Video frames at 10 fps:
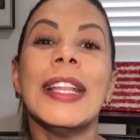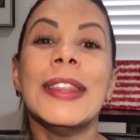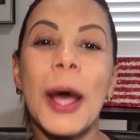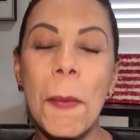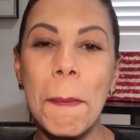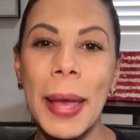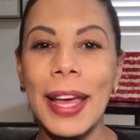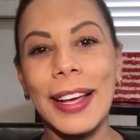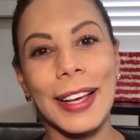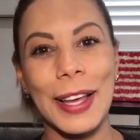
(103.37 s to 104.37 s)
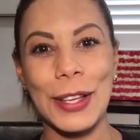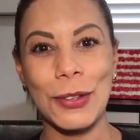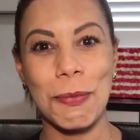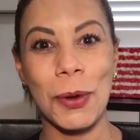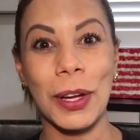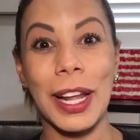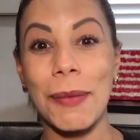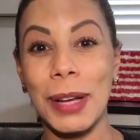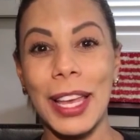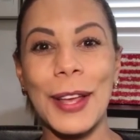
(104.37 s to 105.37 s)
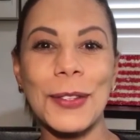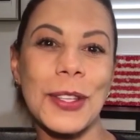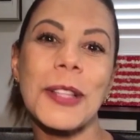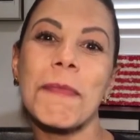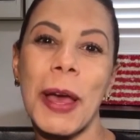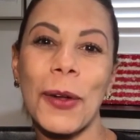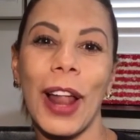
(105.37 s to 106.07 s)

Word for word: Não perca este programa, eu te espero